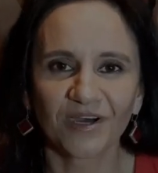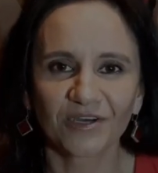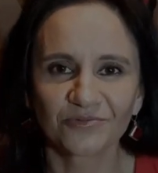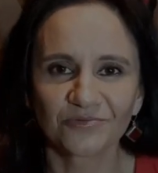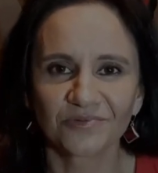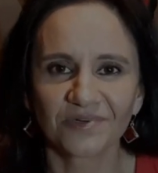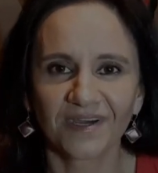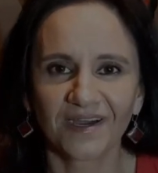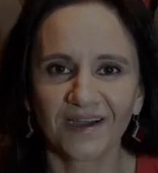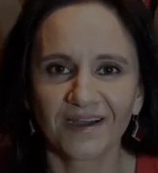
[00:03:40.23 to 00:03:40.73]

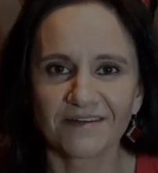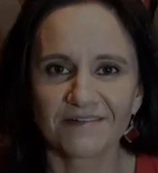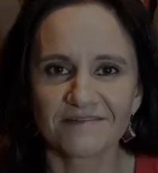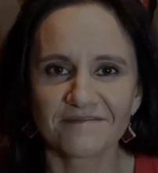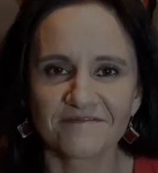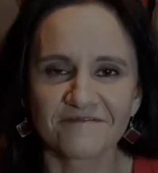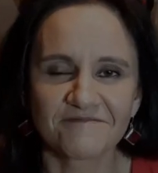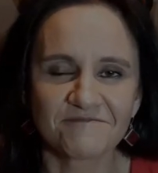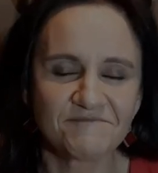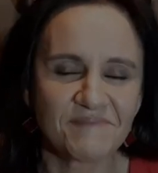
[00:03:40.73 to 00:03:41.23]
która
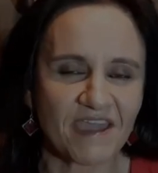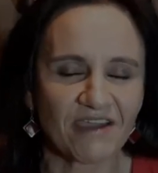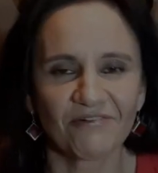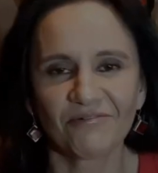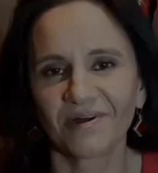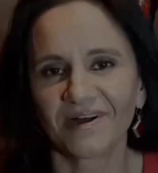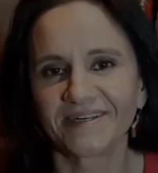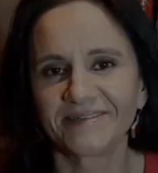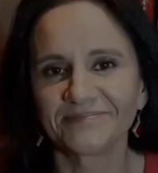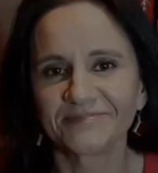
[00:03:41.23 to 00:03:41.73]

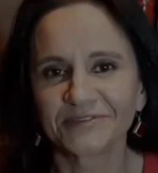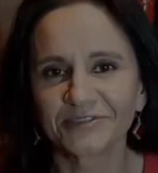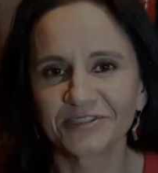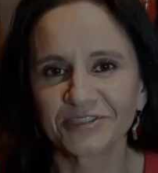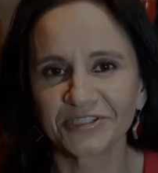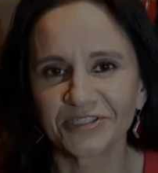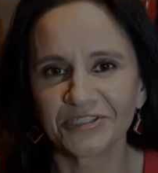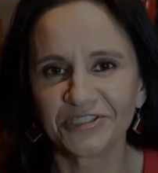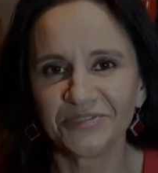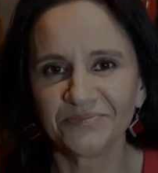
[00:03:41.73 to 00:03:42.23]
wbiegła do
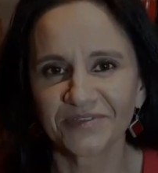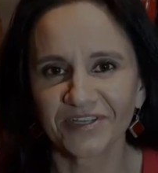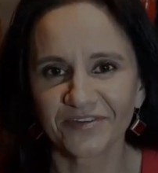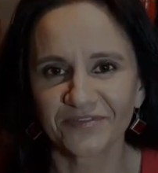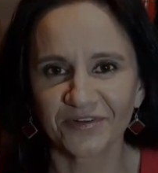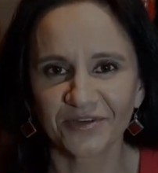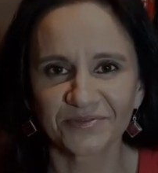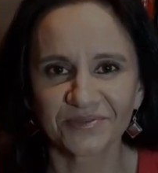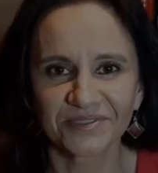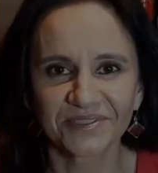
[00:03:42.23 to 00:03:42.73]
tej zimnej
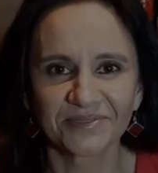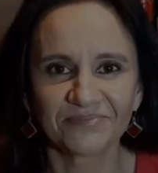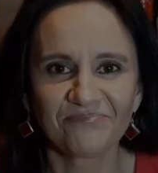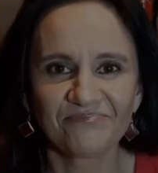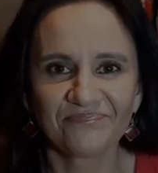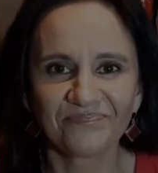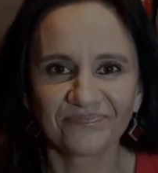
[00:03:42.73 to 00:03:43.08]
wody mm,